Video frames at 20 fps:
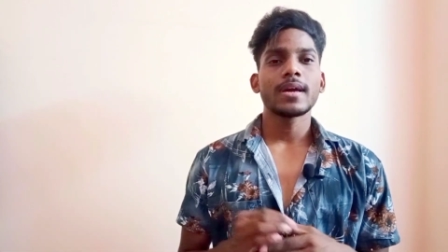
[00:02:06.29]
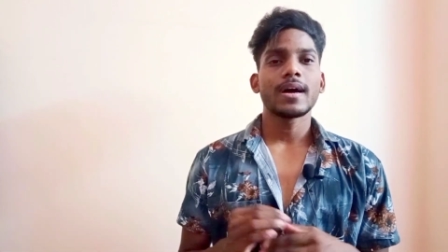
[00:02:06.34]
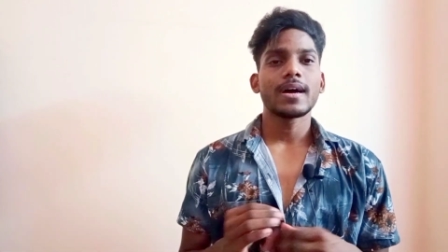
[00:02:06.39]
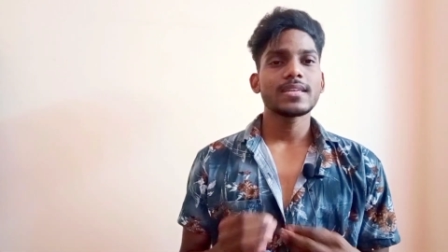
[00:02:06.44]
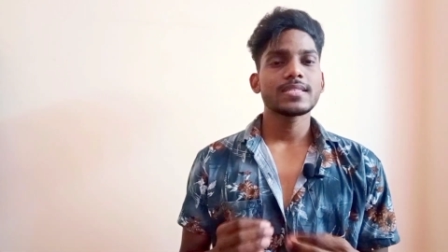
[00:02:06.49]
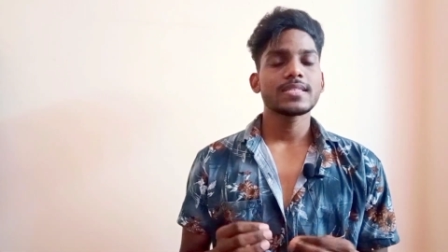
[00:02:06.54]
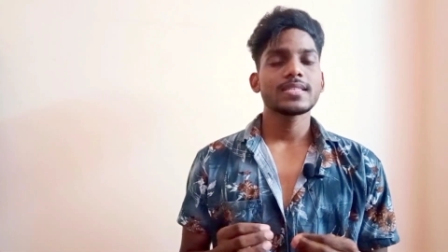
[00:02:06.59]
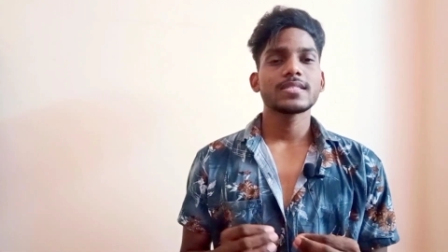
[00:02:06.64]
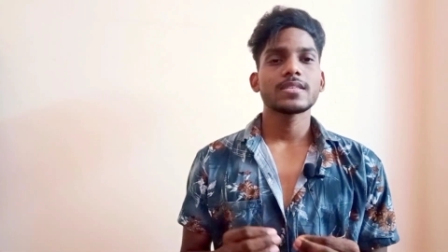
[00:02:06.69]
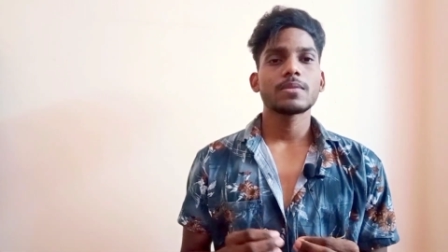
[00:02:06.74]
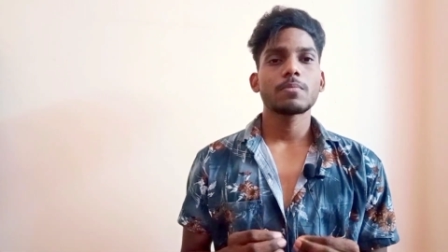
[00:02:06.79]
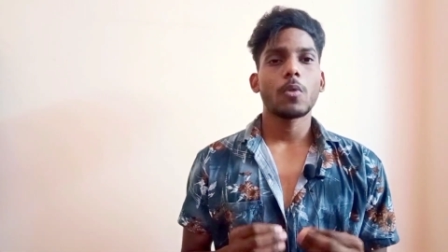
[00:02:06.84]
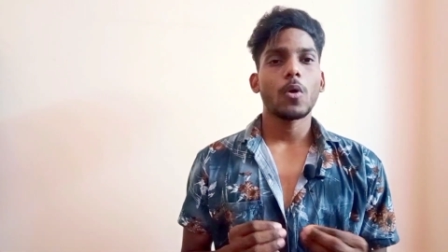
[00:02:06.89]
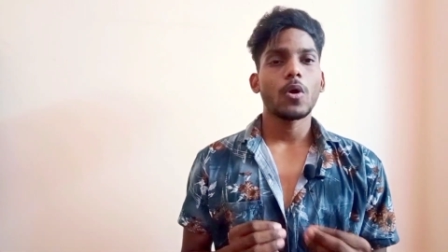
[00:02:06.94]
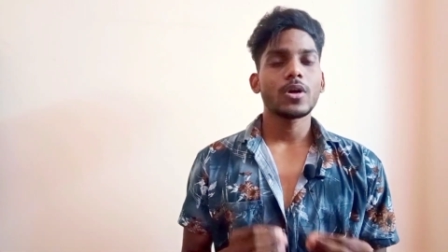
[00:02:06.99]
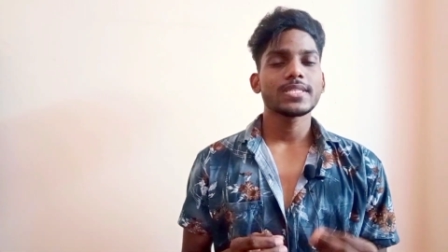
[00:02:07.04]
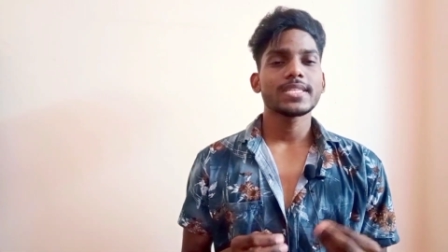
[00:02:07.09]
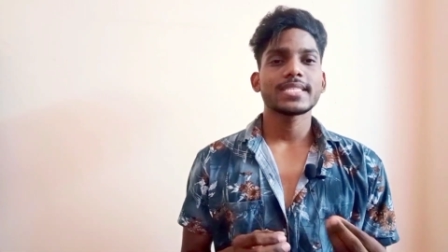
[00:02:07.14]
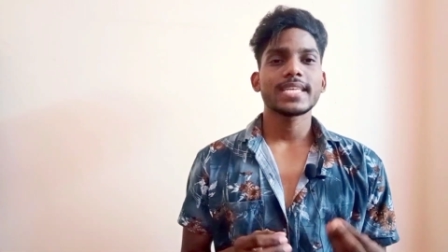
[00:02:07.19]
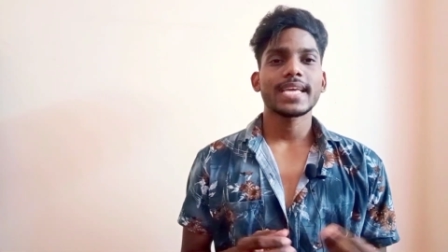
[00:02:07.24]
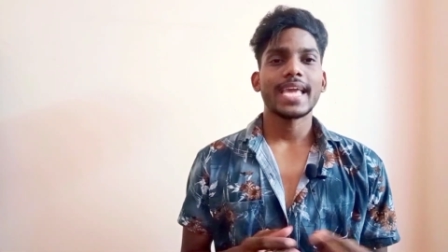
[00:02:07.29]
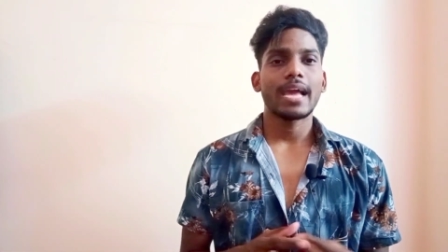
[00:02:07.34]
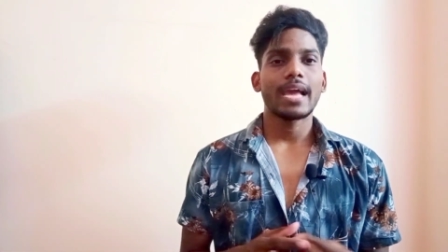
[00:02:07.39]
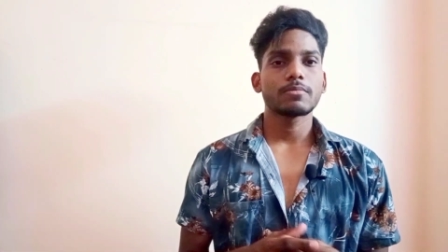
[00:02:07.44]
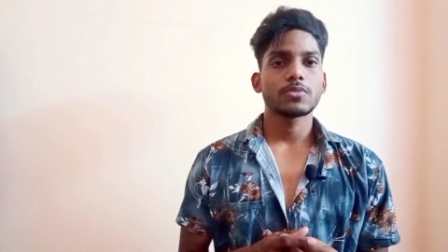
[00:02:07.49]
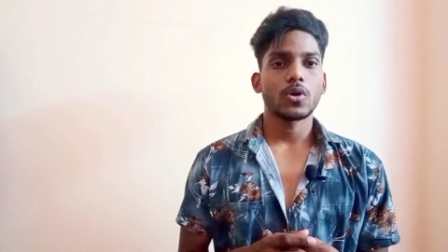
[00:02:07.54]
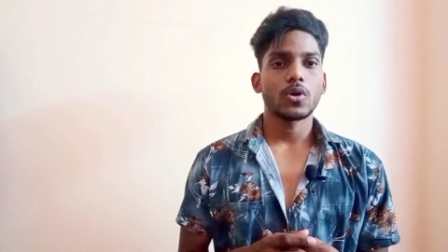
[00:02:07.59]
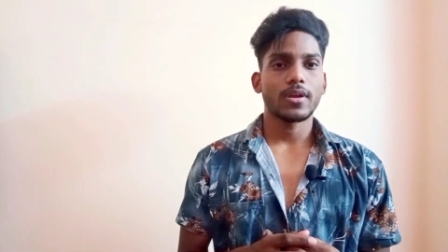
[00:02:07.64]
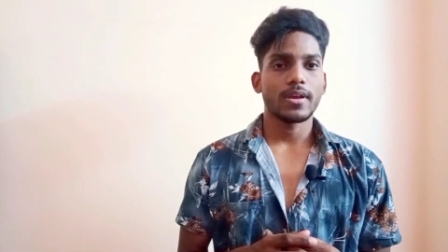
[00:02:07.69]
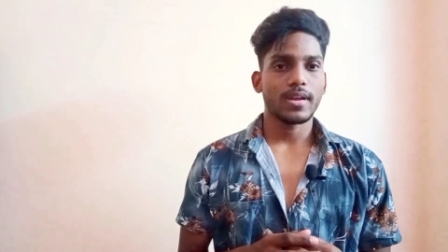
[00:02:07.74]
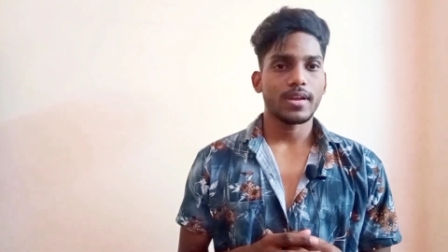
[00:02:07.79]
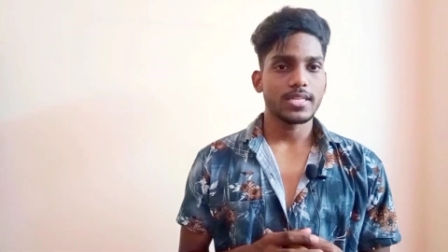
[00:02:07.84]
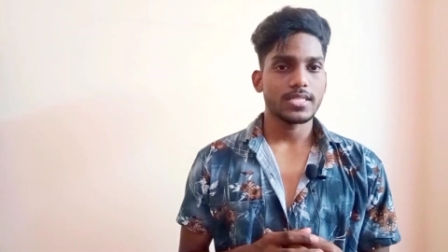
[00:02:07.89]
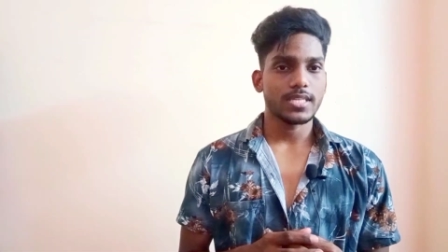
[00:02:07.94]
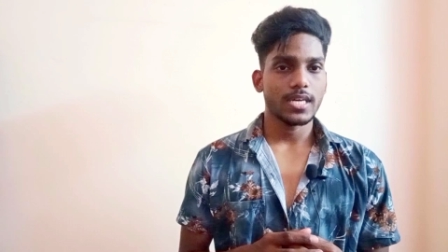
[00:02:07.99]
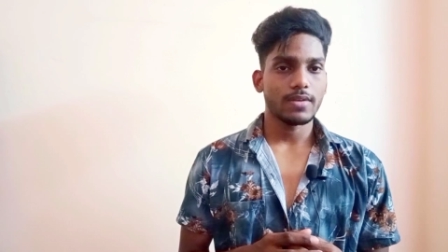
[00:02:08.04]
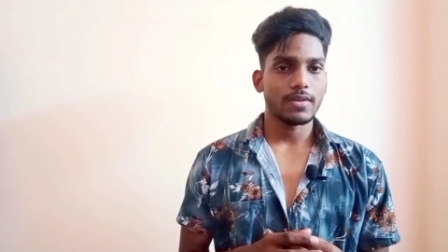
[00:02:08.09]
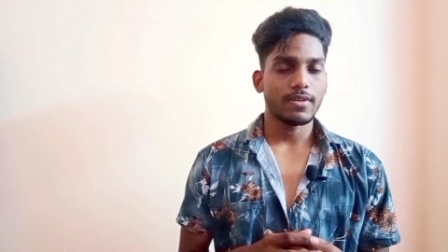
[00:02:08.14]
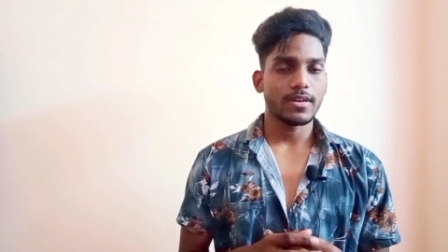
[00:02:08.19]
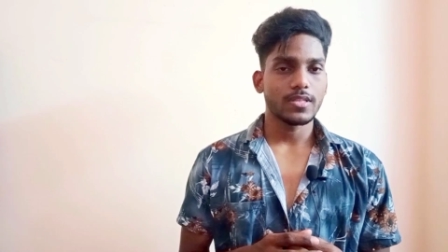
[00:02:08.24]
हर सीज़न बहुत ऐसे कैंप्स ऑर्गेनाइज
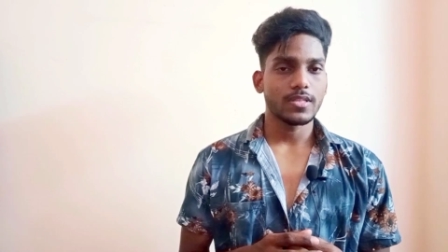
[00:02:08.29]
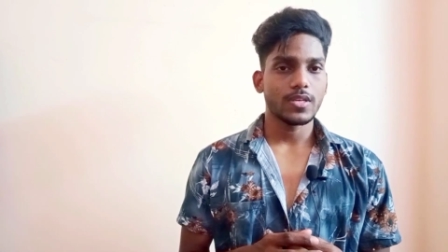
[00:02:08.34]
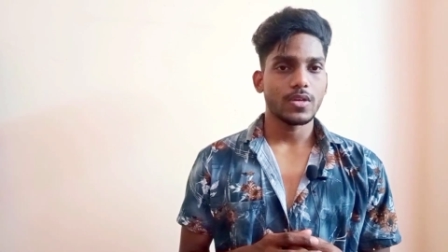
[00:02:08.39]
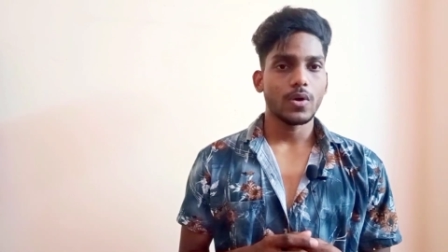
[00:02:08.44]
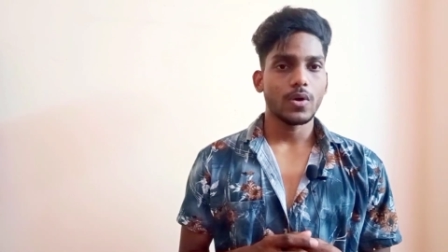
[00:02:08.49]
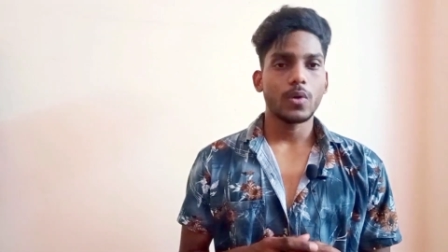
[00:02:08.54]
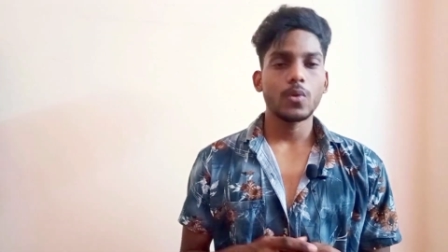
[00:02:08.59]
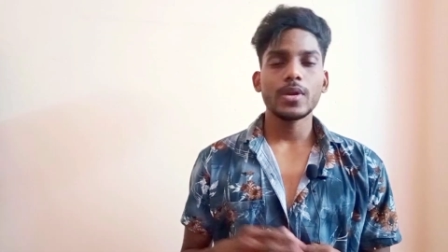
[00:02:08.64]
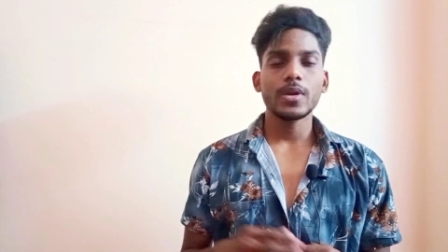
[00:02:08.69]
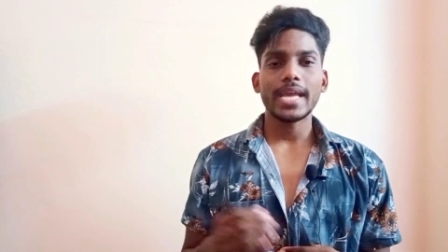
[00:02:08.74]
करवाते हैं और उन